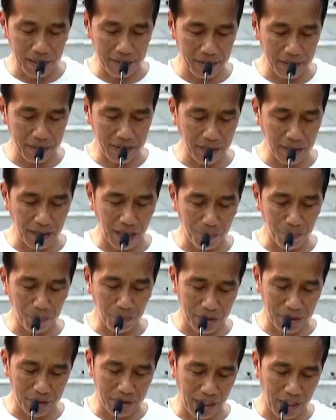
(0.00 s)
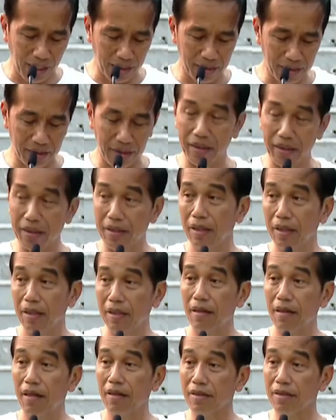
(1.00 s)
kasih dan apresiasi
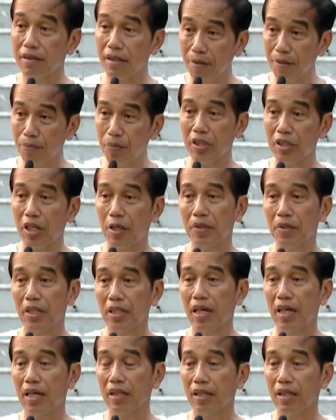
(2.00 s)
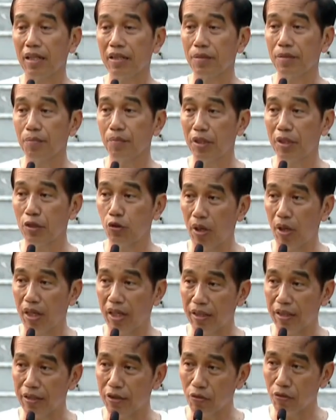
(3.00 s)
yang sebesar-besarnya atas
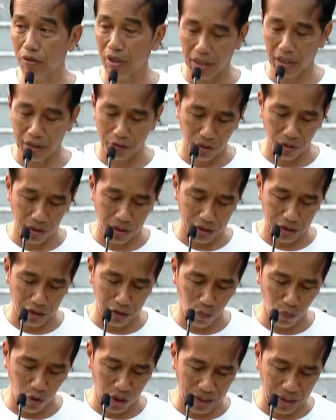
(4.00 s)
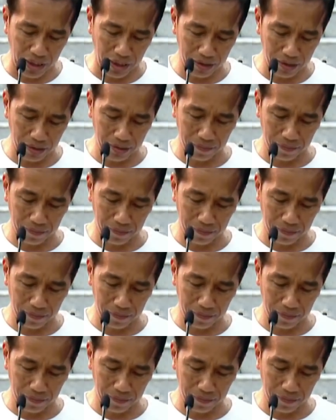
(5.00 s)
perjuangan saudara-saudara semuanya.